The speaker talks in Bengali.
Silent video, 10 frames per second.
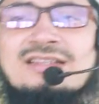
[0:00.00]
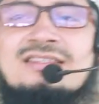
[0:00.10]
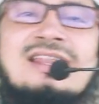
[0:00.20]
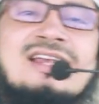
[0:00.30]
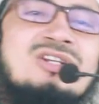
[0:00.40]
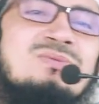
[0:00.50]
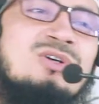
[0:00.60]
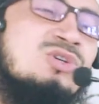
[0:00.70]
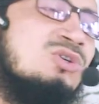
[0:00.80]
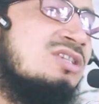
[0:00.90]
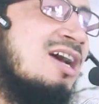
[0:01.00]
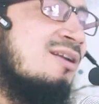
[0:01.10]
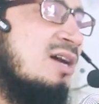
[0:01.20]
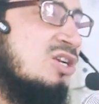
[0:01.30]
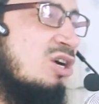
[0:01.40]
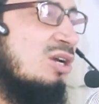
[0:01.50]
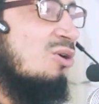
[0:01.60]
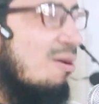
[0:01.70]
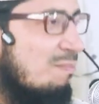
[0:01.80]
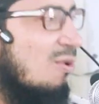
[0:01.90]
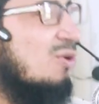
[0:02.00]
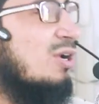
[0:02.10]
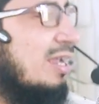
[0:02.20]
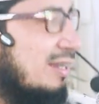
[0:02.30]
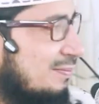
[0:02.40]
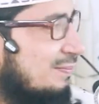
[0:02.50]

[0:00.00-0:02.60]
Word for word: তেরাশি বছর চার মাস হয় কমপক্ষে